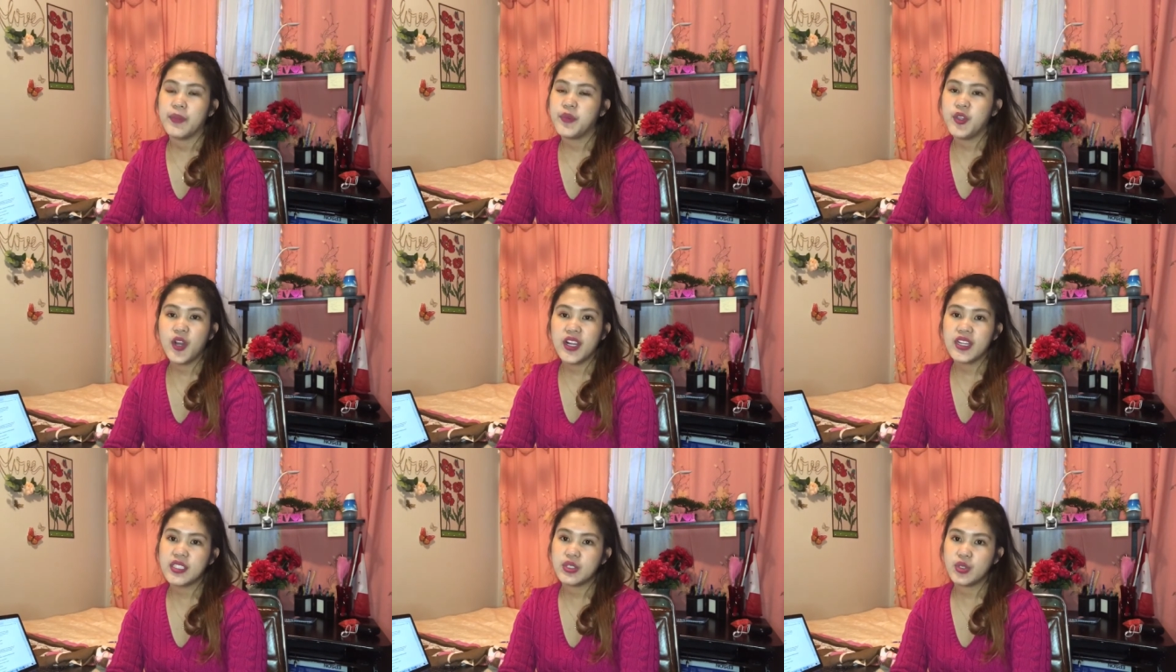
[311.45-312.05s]
if you
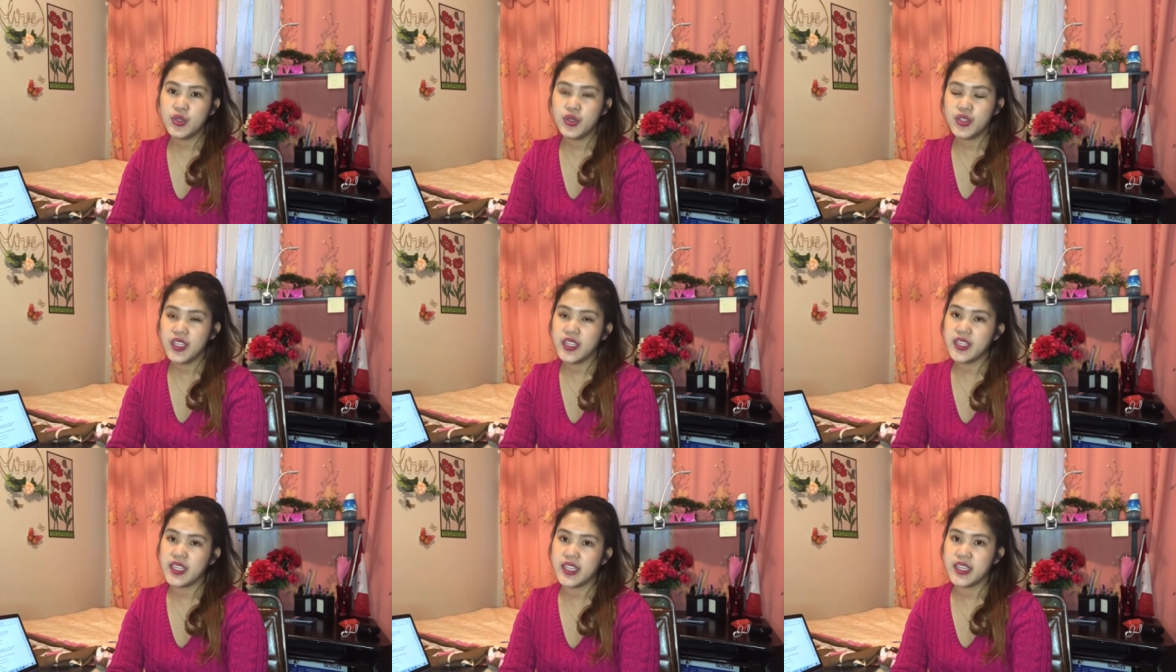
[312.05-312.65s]
are a
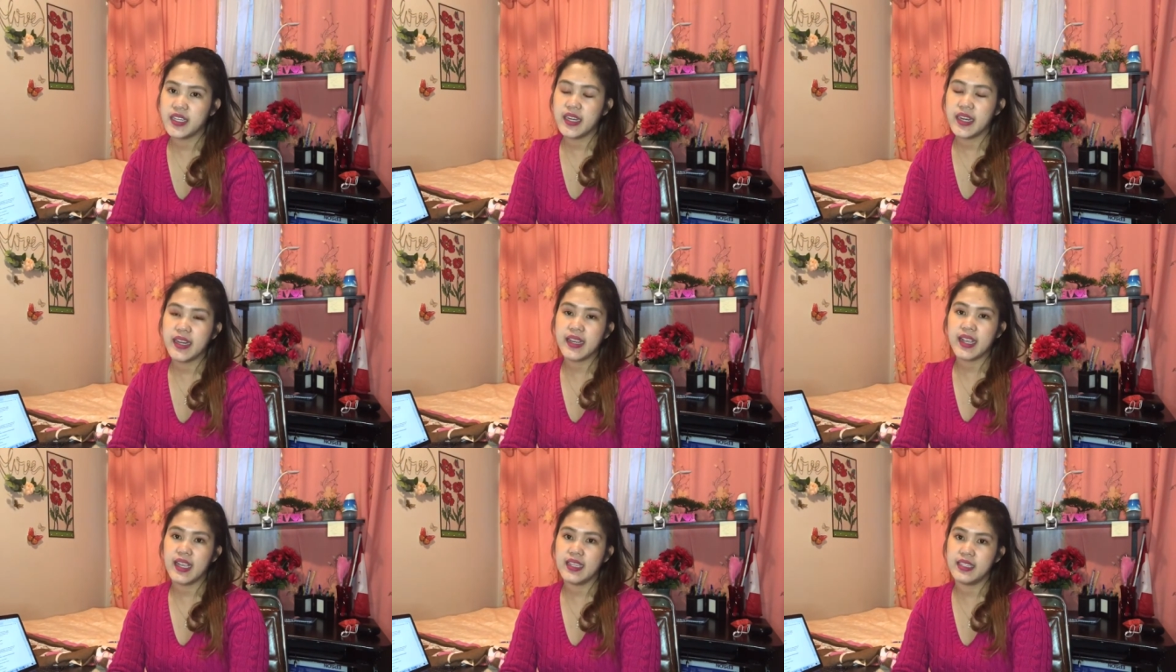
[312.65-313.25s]
student here
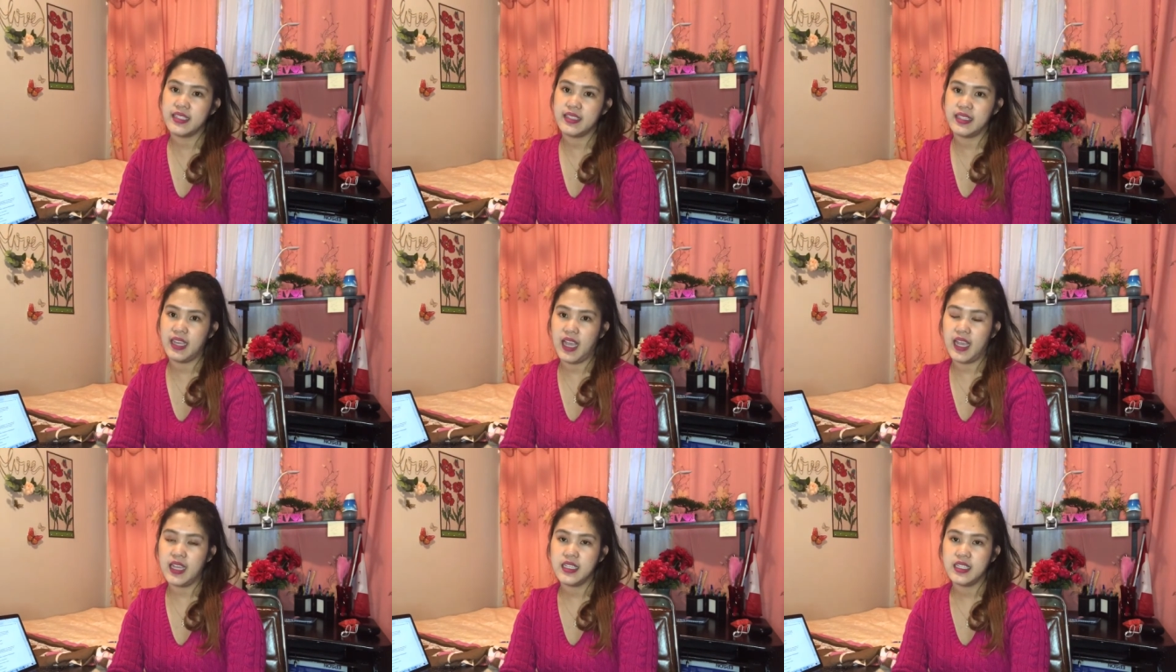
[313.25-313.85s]
in
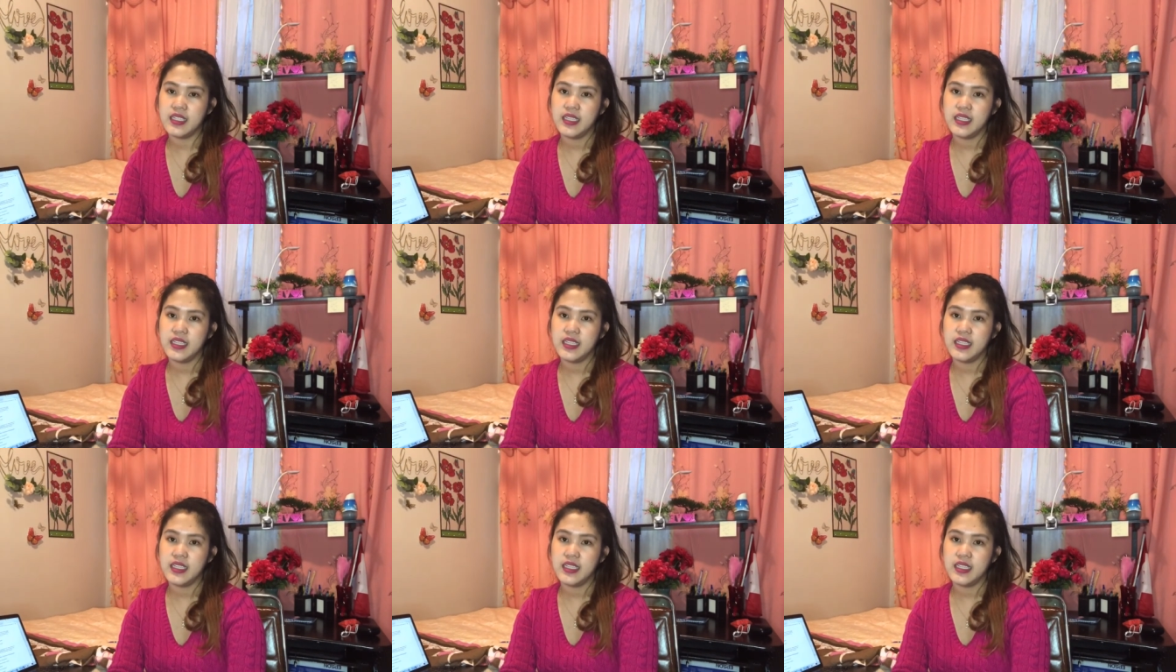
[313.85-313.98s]
Canada